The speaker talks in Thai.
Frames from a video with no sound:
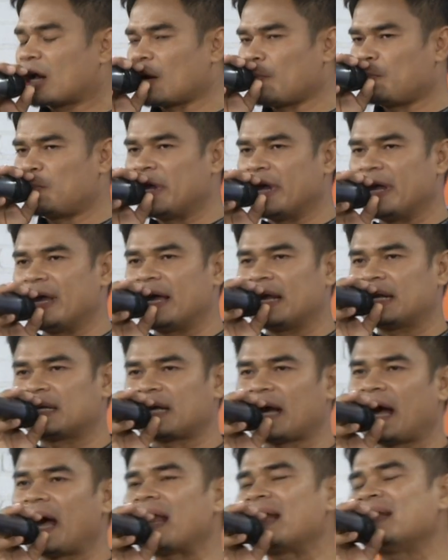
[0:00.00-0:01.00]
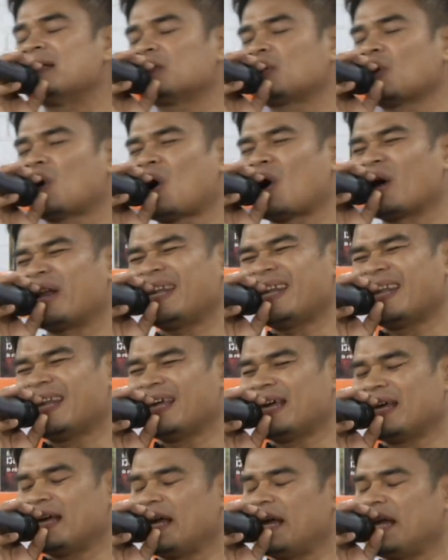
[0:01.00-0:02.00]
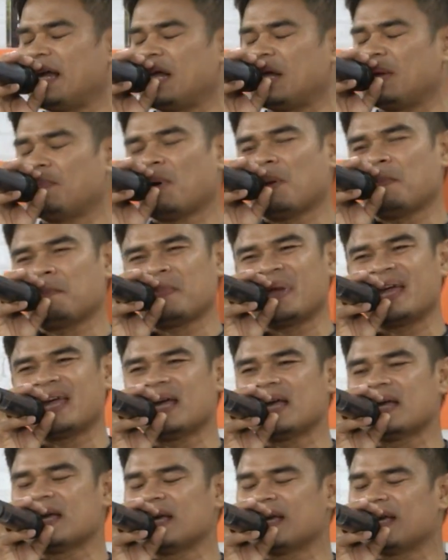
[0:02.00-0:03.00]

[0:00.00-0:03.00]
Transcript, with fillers: กับเหตุการณ์ตอนนี้ บ่ มี